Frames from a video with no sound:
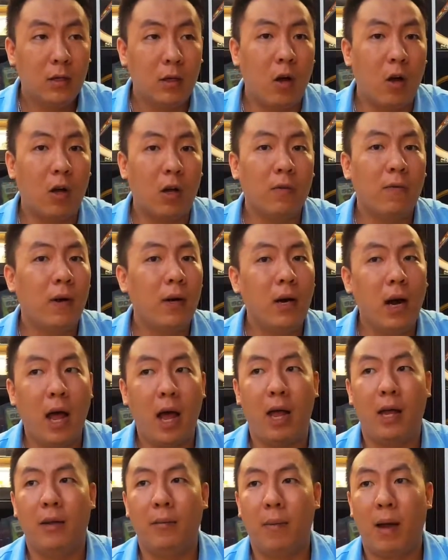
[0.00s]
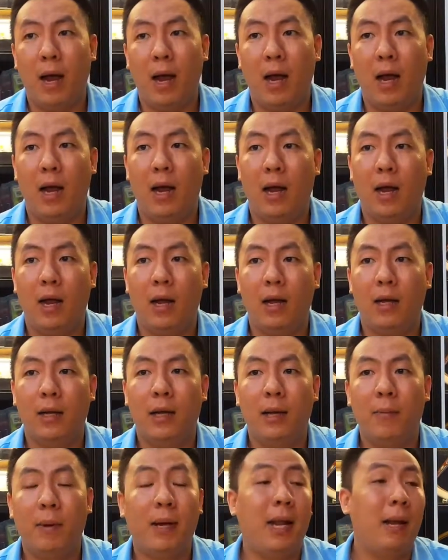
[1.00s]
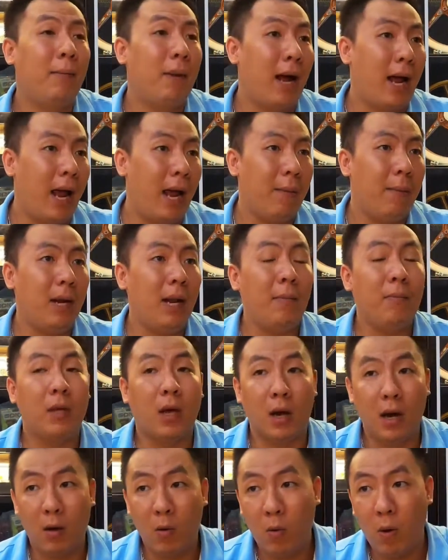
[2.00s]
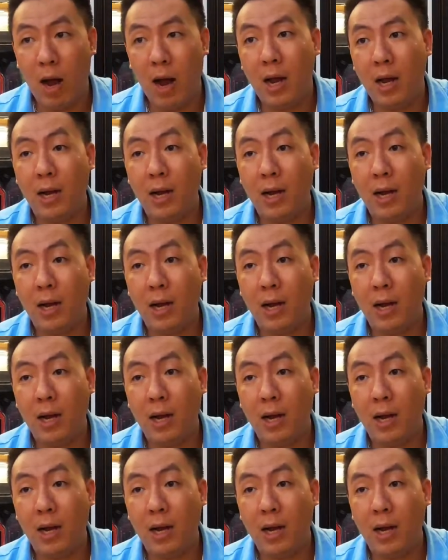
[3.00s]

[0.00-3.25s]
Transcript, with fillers: Còn cái vấn đề mà khi mà anh em đặt hàng, anh em chờ lâu quá,